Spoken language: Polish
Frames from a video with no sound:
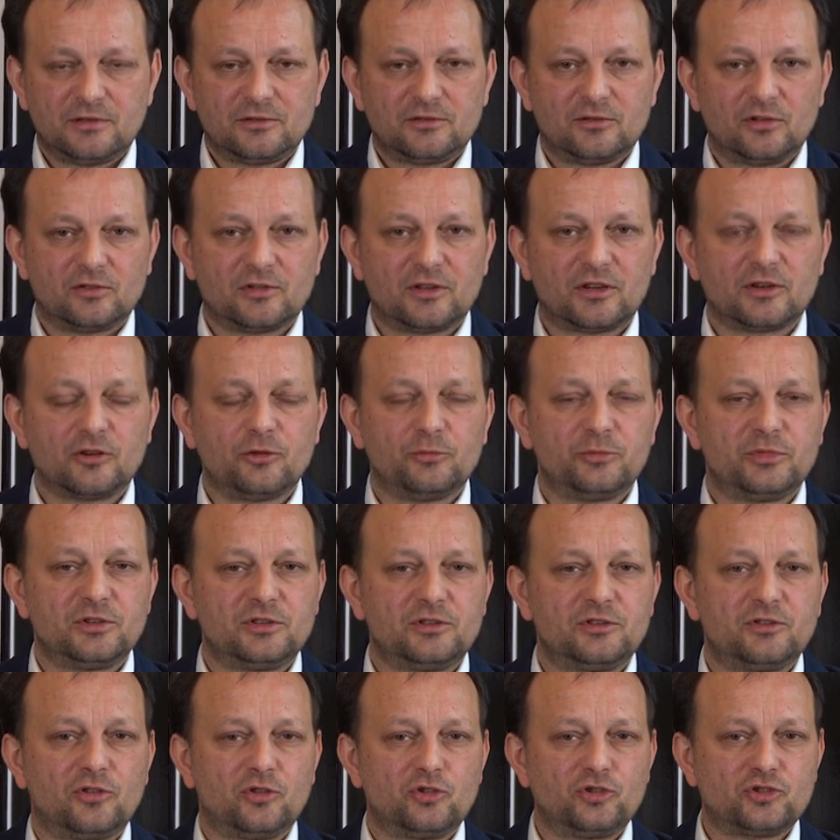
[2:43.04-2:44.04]
do tego, by
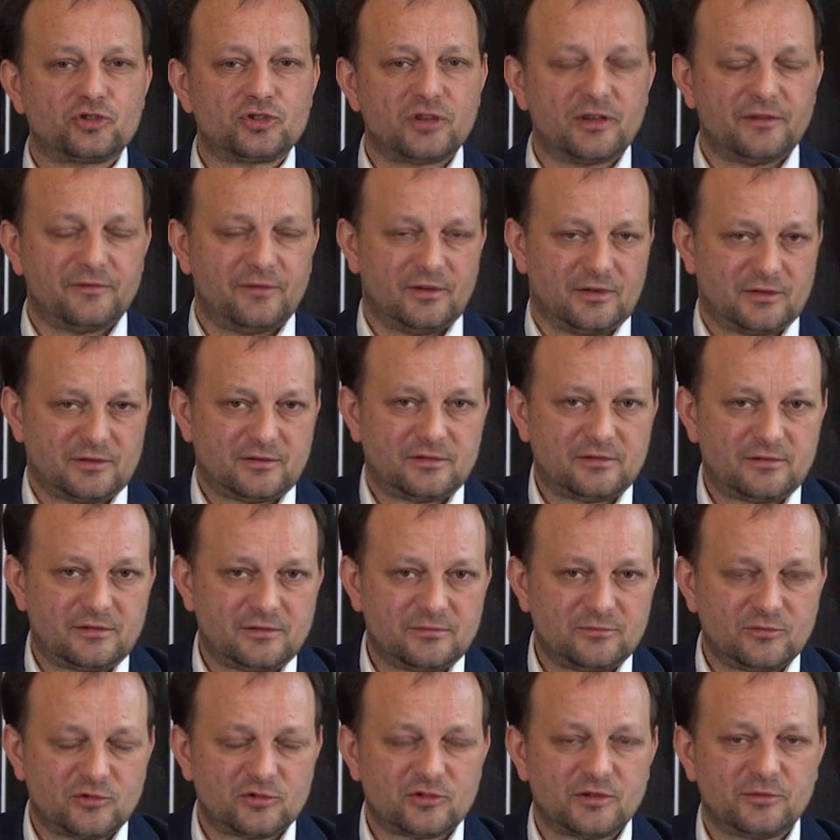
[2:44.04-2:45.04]
dojrzewać,
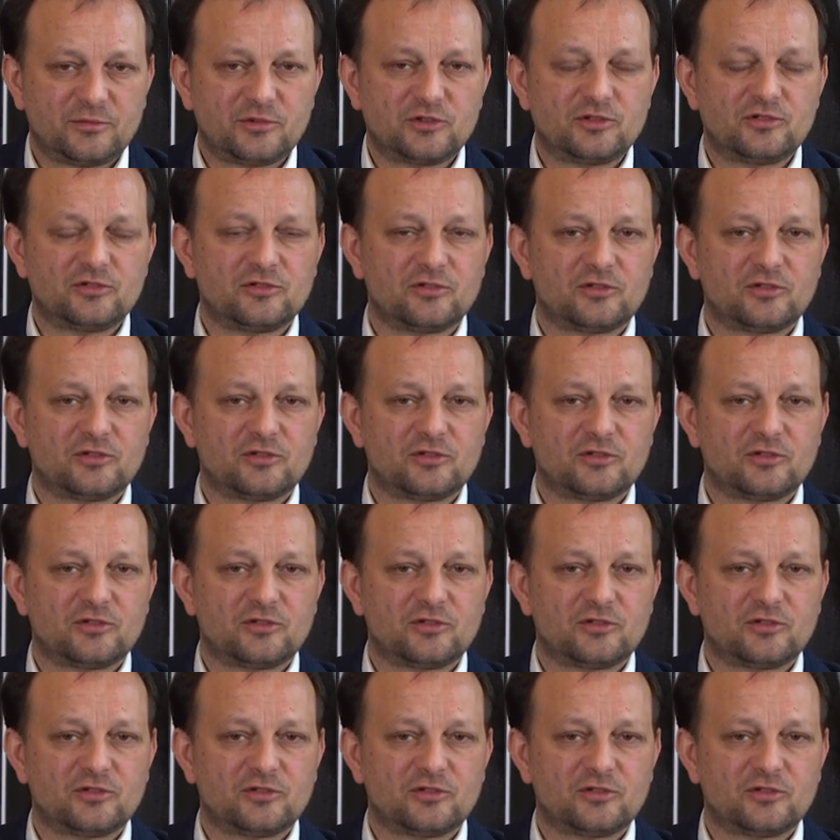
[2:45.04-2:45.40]
można powiedzieć,